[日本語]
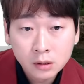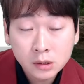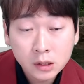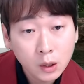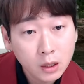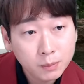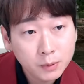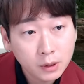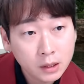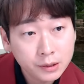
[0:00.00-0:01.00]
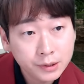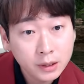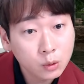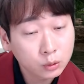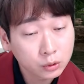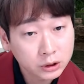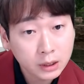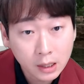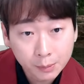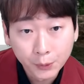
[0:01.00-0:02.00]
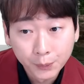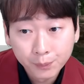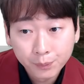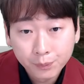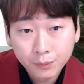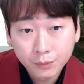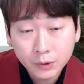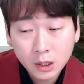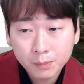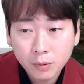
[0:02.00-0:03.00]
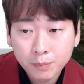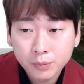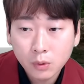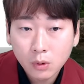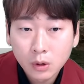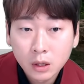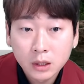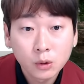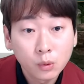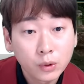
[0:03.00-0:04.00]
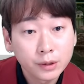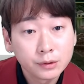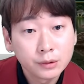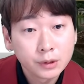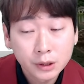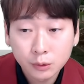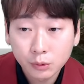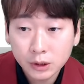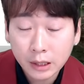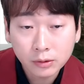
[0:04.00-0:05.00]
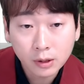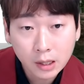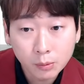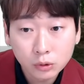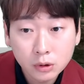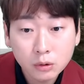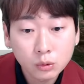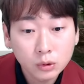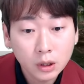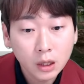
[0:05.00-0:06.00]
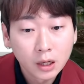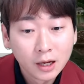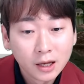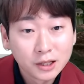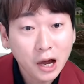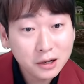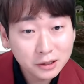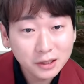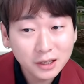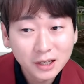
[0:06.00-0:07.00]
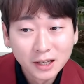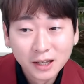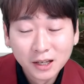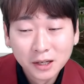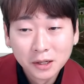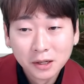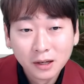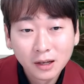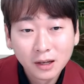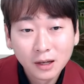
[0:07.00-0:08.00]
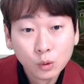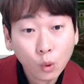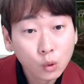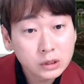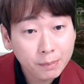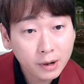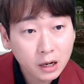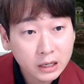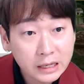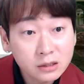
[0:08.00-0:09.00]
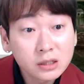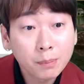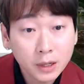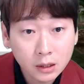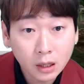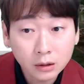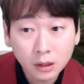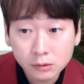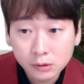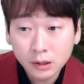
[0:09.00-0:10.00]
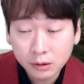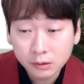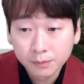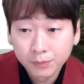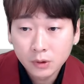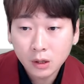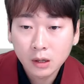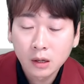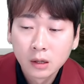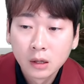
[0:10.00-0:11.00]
JYP は逆にいいことしたかも。うん、K-POP を広げる人になったかも。ということで、逆に、ノージャパンからイエスジャパンになってる。だから、